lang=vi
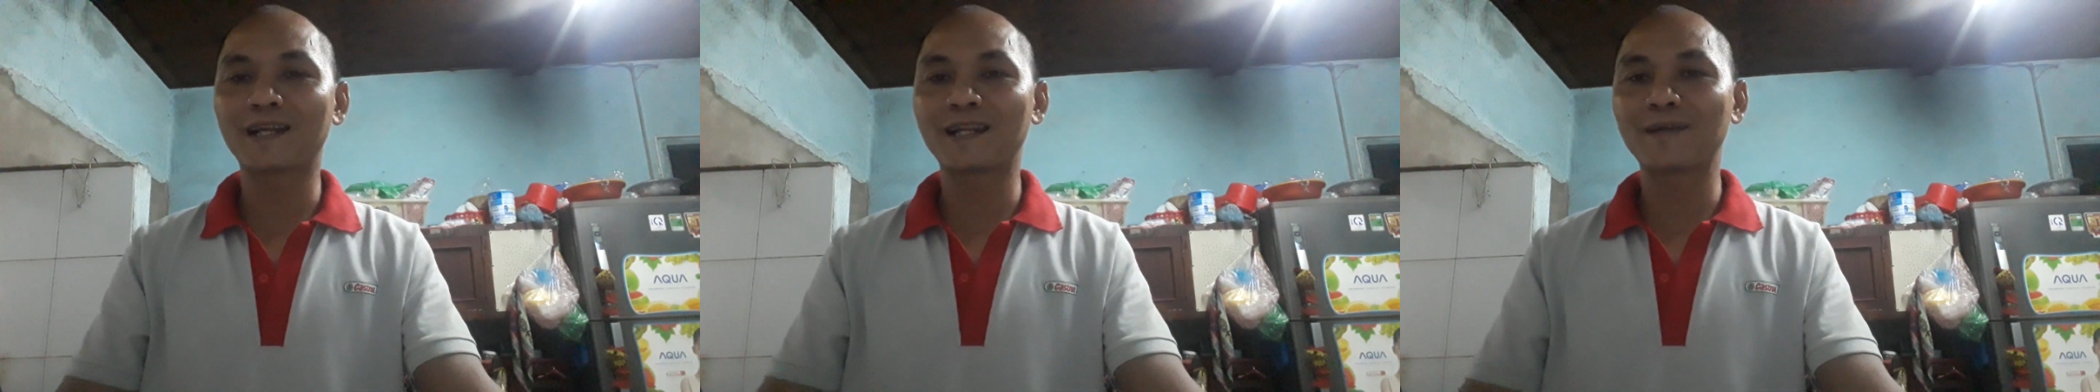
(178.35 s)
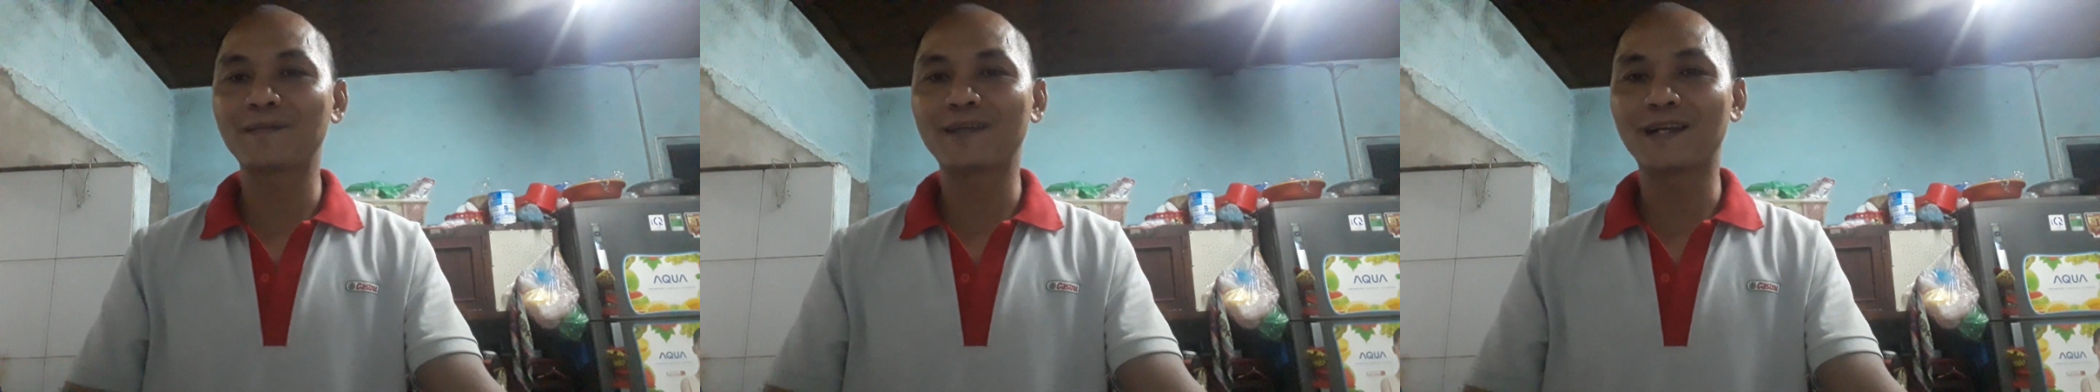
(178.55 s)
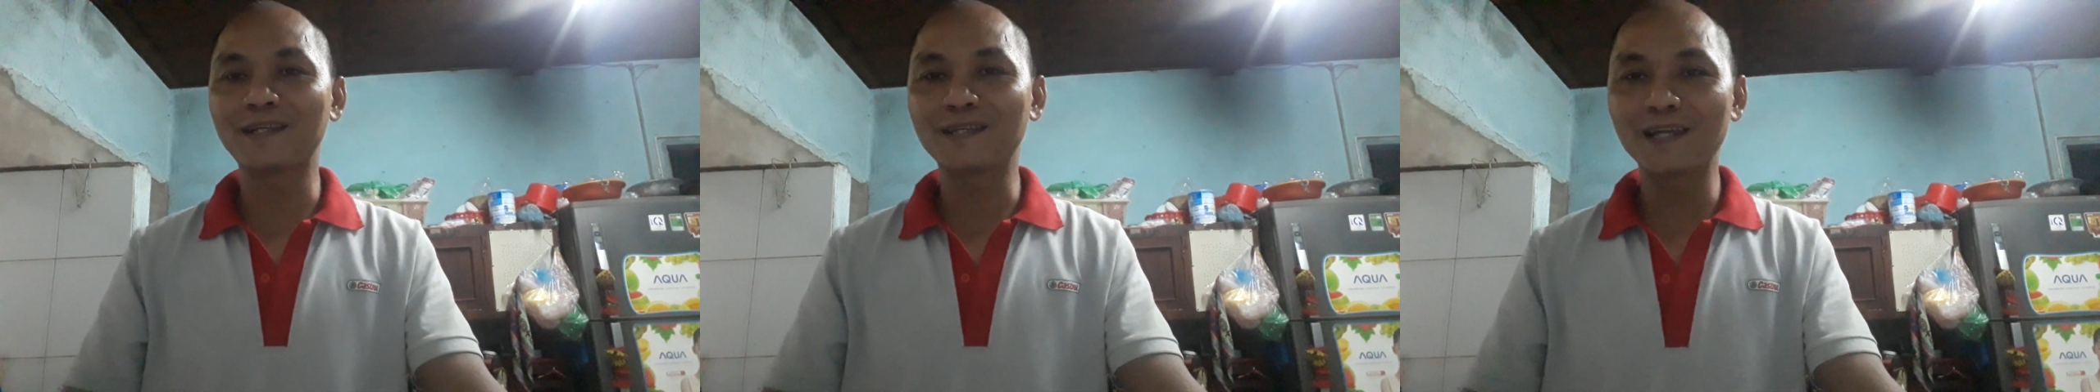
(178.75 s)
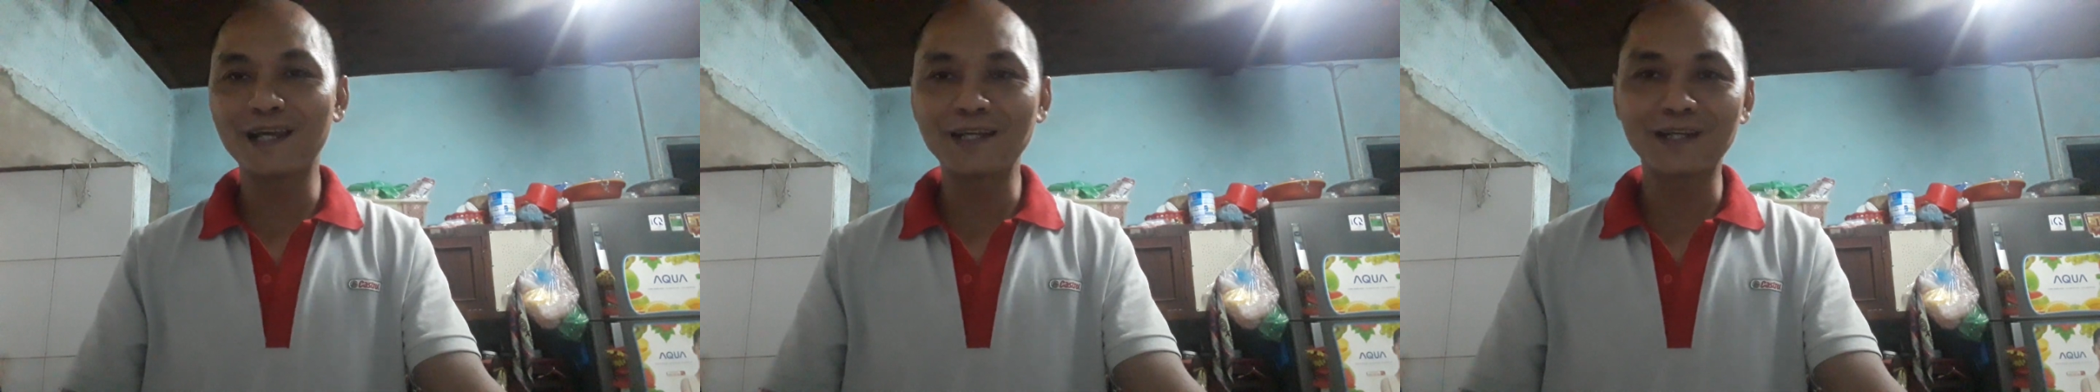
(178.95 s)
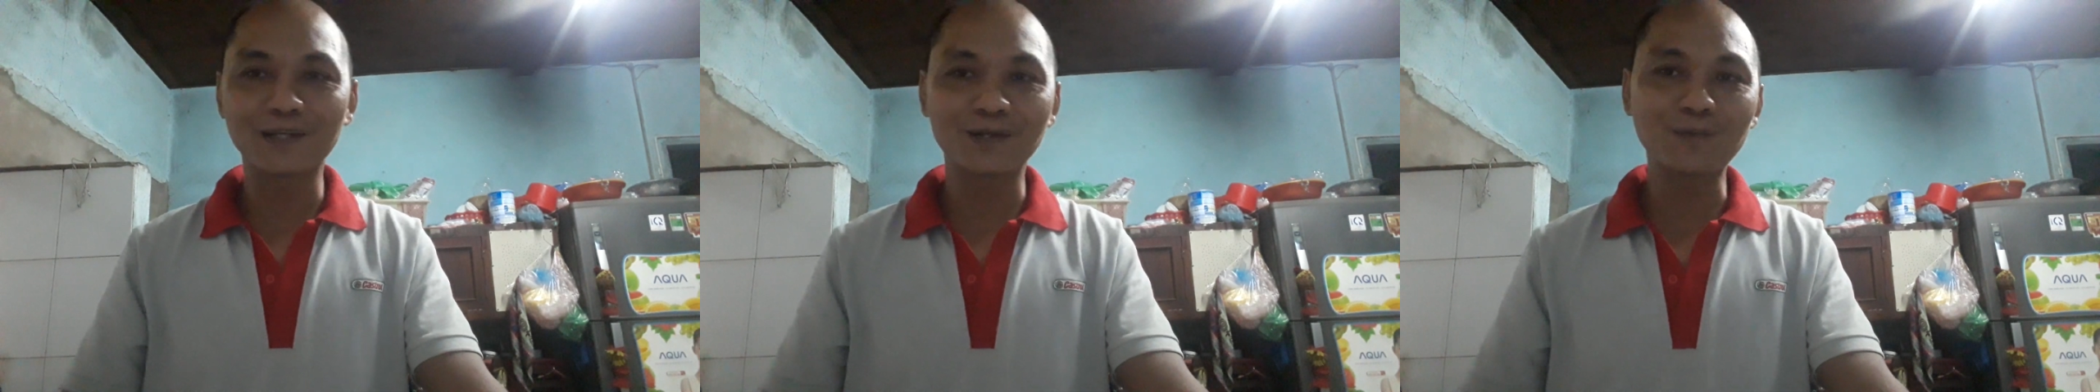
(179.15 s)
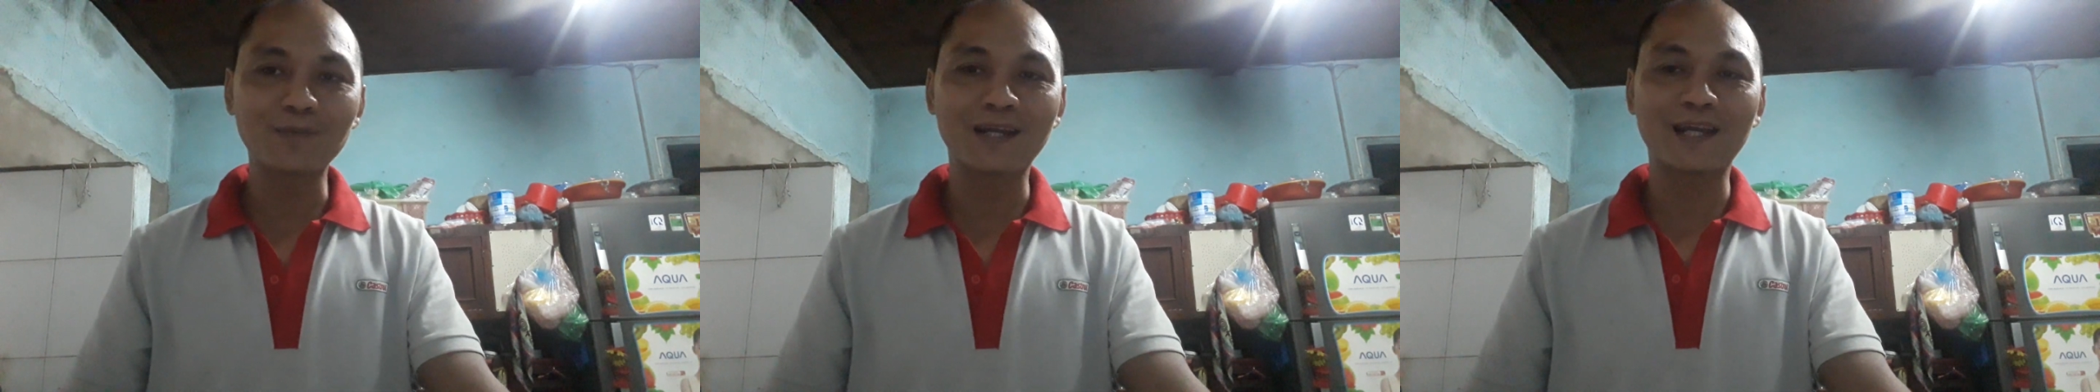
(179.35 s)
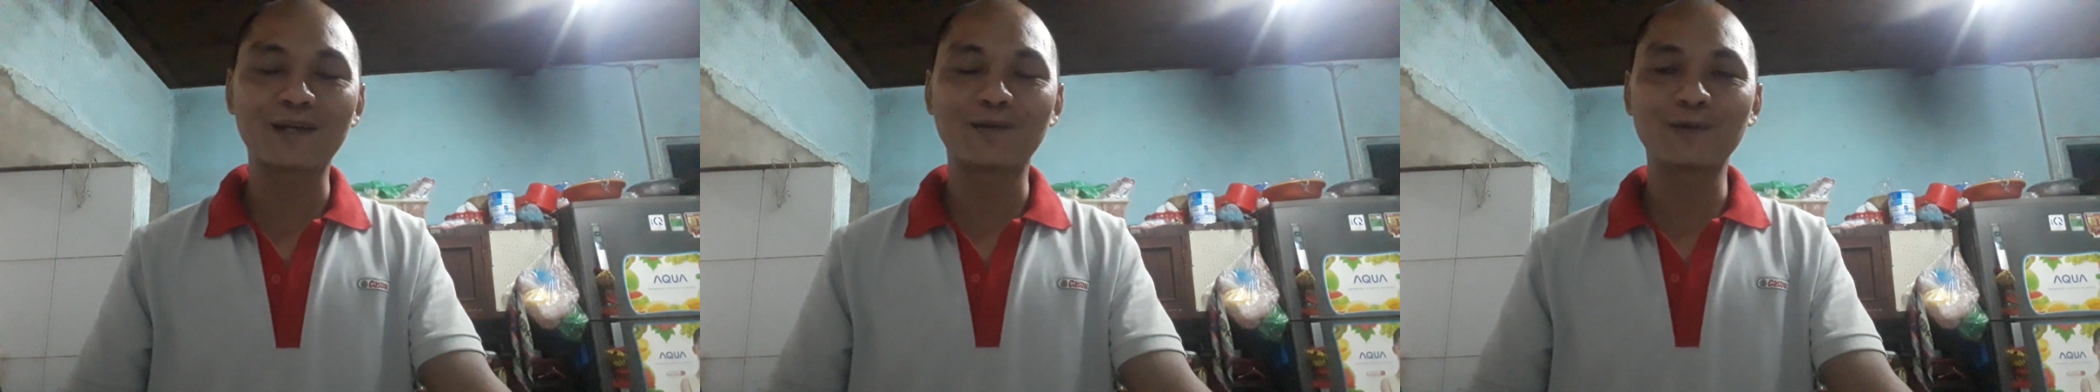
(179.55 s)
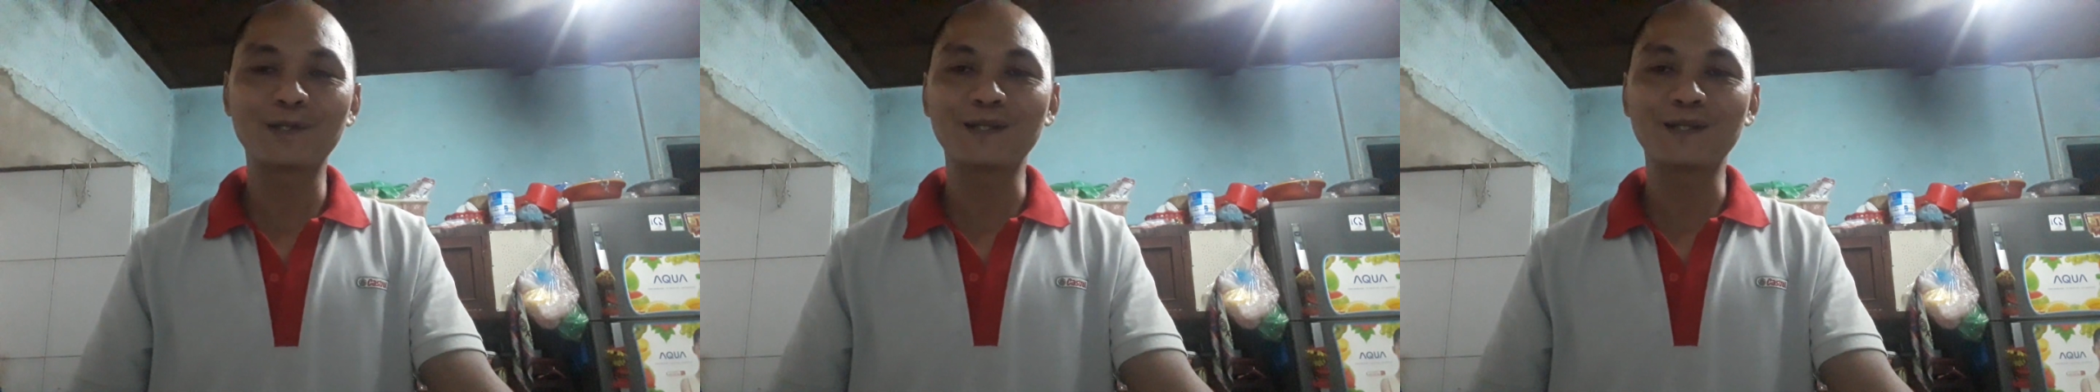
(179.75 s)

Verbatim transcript: anh em vẫn chế được nút đèn của